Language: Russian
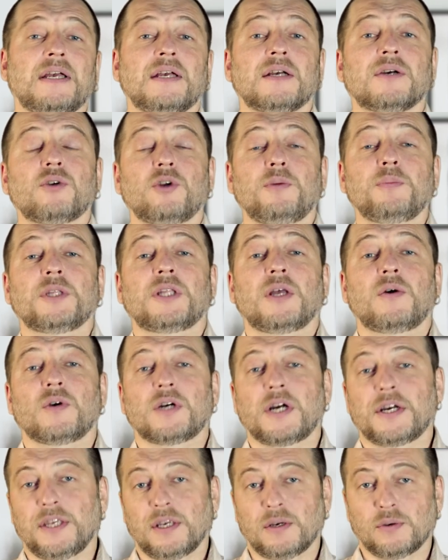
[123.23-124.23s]
Кроме того,
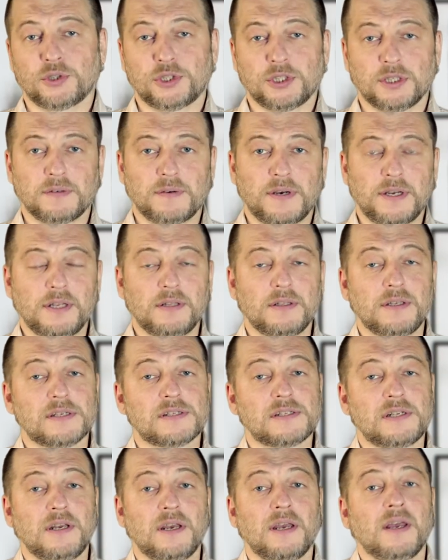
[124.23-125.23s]
как я уже говорил,
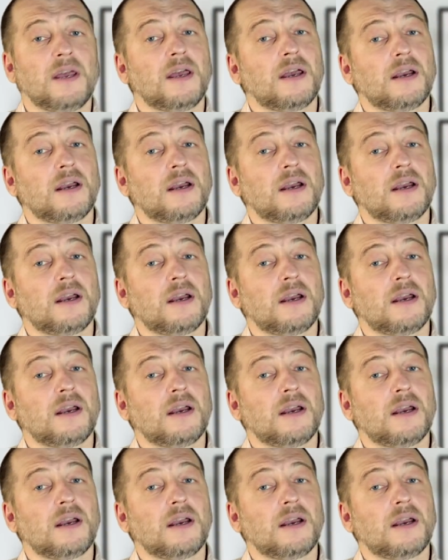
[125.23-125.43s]
если